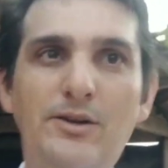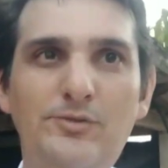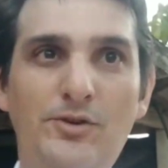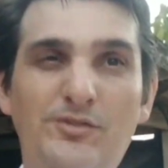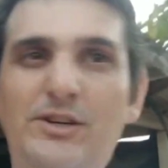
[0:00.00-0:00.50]
eu
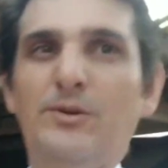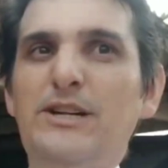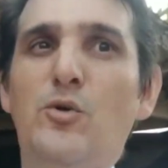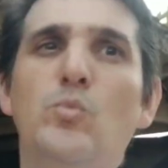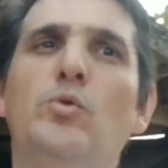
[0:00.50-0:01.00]
sou o Senhor
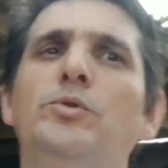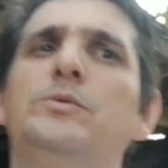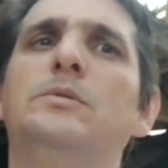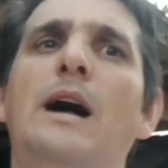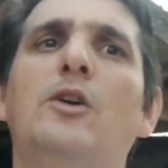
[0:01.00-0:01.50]
e não
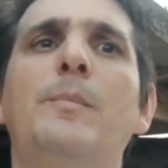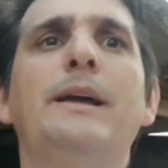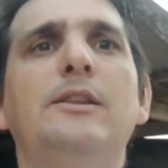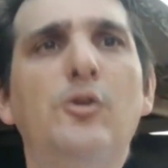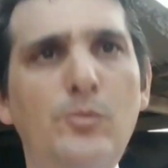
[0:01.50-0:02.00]
mudo. Aí como é
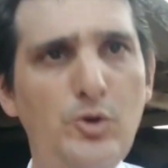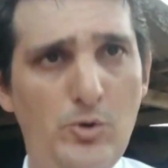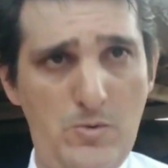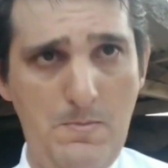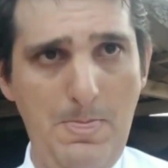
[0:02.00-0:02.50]
que Deus mudou?